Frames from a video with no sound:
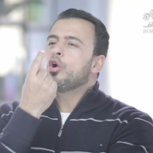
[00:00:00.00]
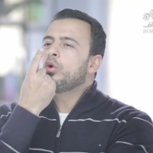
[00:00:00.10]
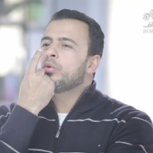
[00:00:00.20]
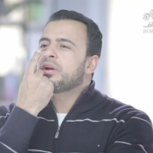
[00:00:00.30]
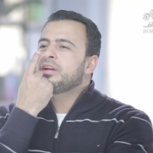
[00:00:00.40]

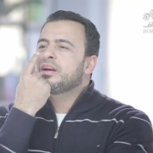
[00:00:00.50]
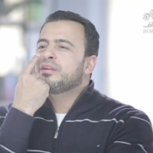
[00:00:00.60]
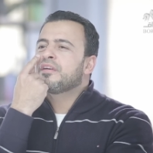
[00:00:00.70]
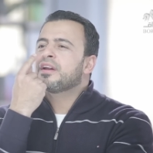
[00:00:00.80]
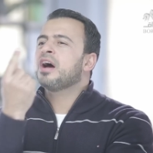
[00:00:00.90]
ويوريك
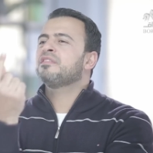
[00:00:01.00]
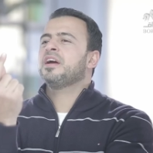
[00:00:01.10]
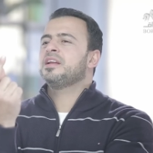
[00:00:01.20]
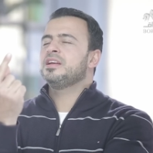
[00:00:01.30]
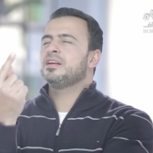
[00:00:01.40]
الفرحة في
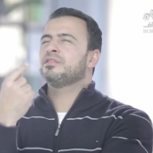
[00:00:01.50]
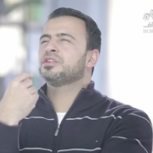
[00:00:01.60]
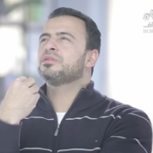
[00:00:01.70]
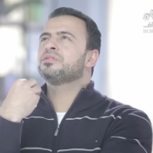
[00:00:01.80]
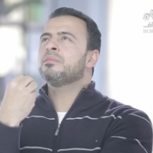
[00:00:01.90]
عينيه
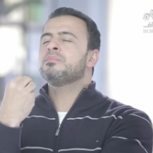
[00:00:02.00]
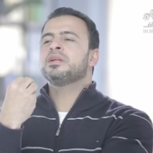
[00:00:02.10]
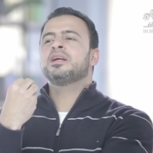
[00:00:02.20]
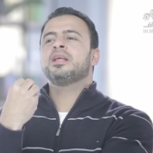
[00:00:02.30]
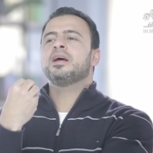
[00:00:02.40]

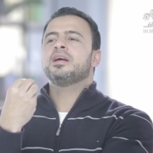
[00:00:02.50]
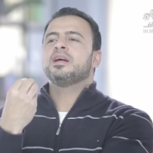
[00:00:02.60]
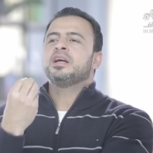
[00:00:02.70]
فتطمن كده